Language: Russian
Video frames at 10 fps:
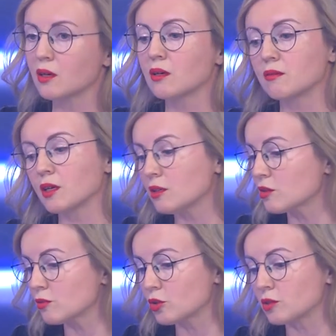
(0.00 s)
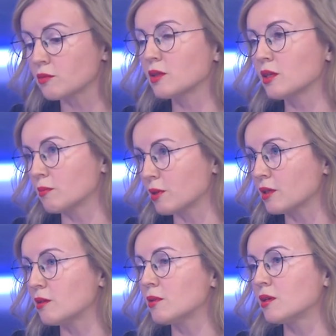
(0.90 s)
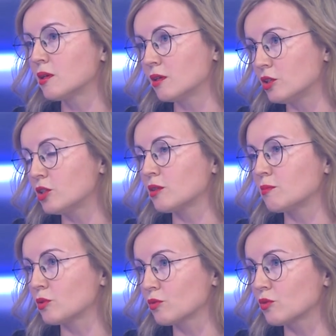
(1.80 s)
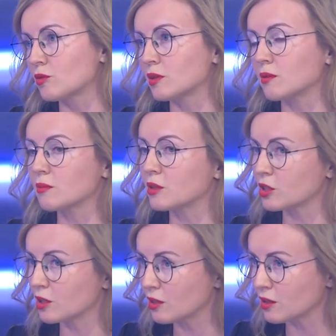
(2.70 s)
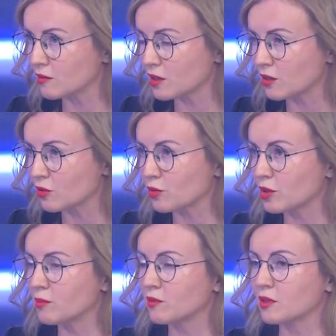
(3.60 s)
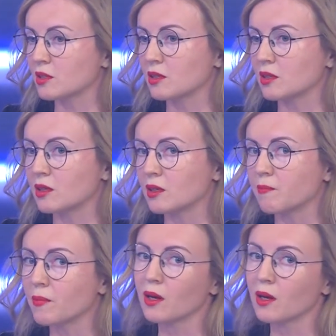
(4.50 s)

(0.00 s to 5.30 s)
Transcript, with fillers: В ряде случаев необходимо личное присутствие гражданина в зале судебного заседания.